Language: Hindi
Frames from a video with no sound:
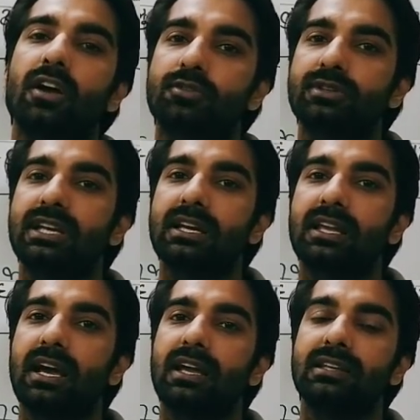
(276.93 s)
तो ये
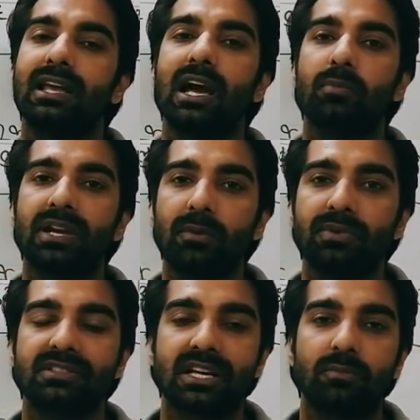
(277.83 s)
क्या है ये अपने
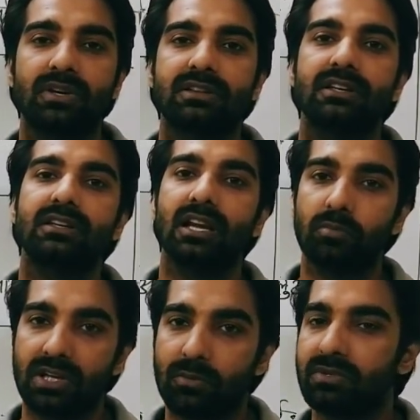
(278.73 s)
अपने सामर्थ्य की
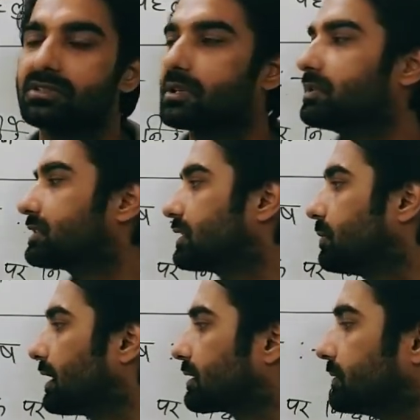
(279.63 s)
अपने अपने समझ की
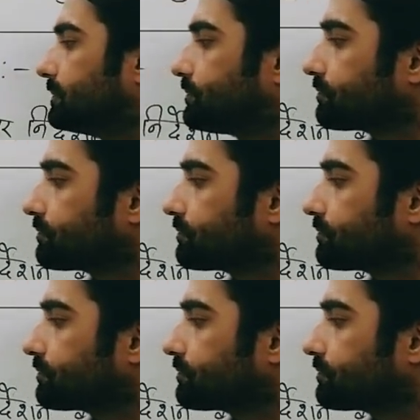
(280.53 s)
बात है